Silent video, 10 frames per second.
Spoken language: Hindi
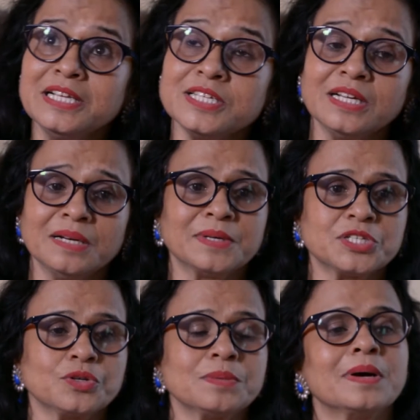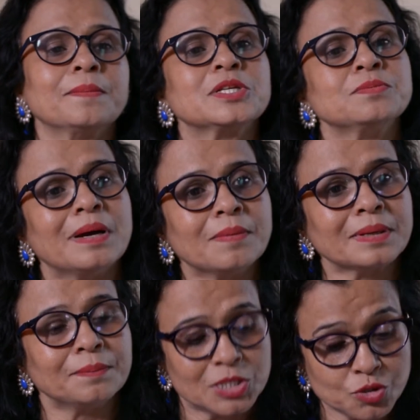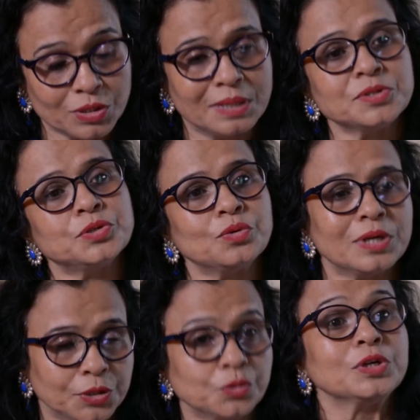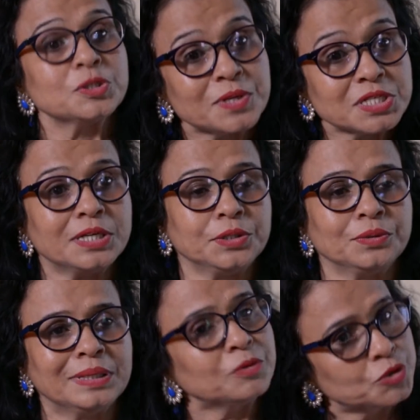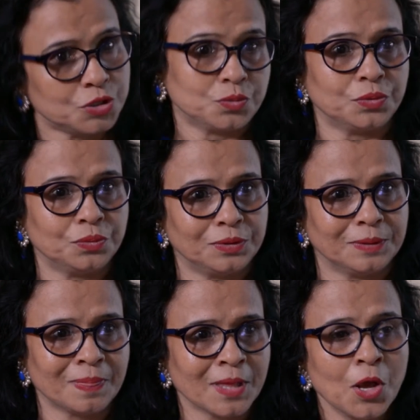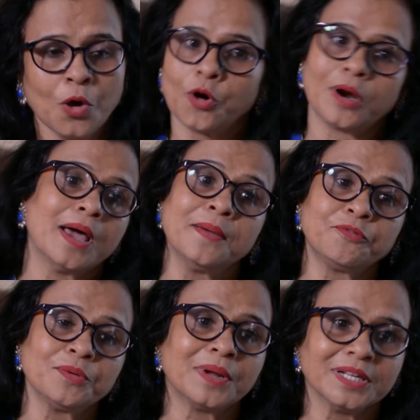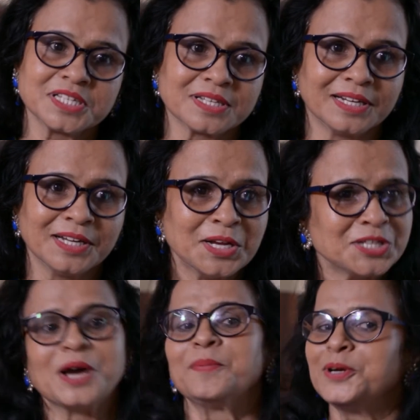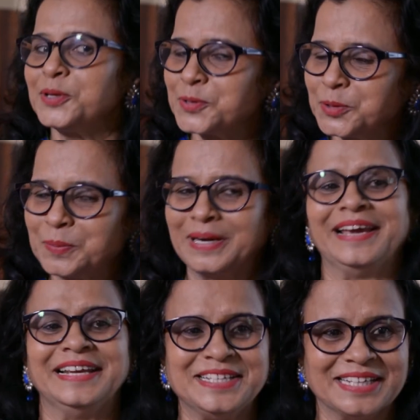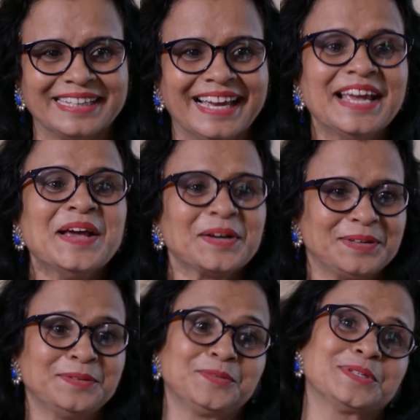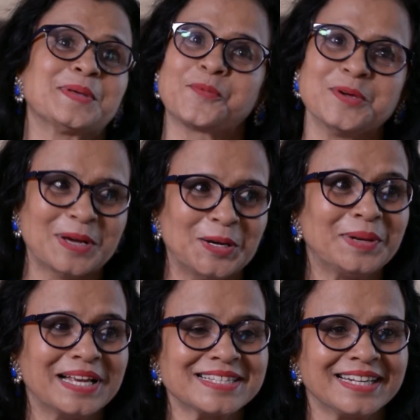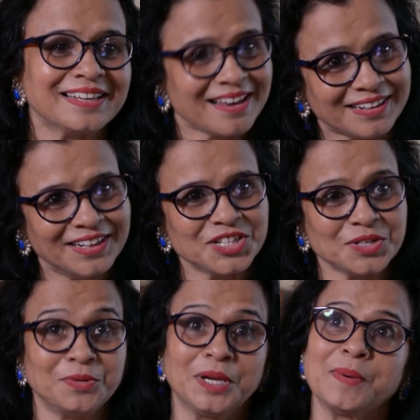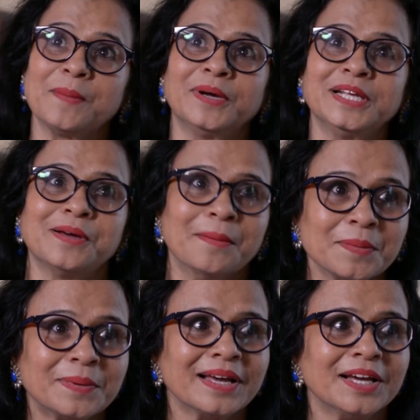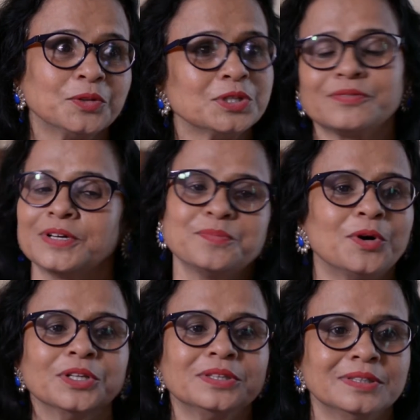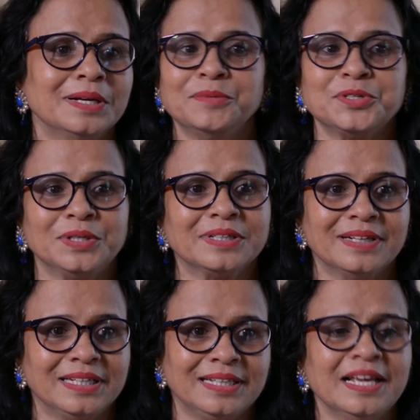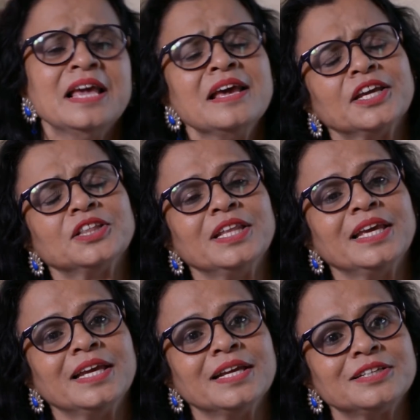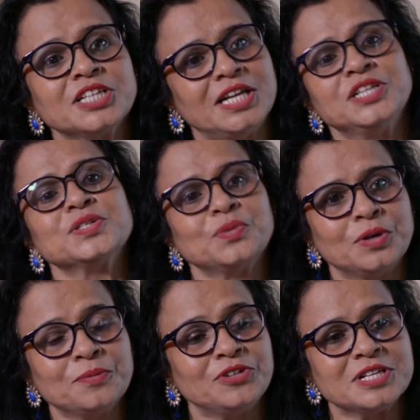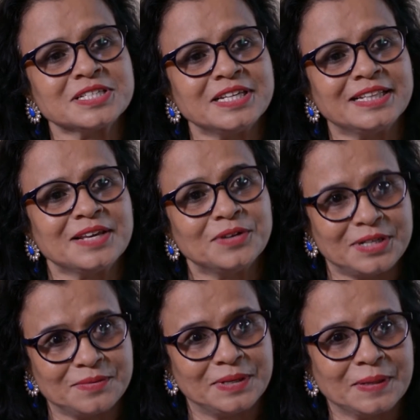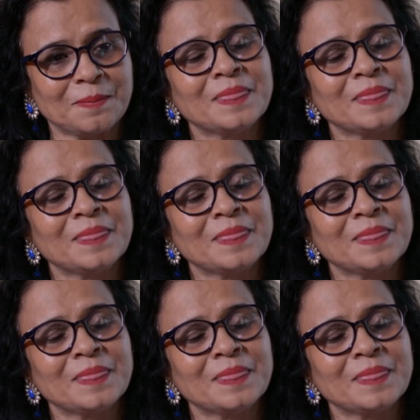इन सिंगल बच्चों के माँ माँ बच्चों के लिए मैं जरूर लड़कियों स्पेशली लड़कियों के लिए मैं कुछ चेयर करूँगा नहीं और आई एम फ्रॉम राजस्थान जहाँ पर लड़कियों को तो पढ़ाया ही नहीं जाता है सबको ही मालूम राजस्थान की क्या कंडीशन मेरे पापा ने जब हमें पढ़ाया तो इसके बाद बहुत लंबी चौड़ी कहानी थी कितने चैलेंजेस उन्होंने फेस किए थे वगैरह वगैरह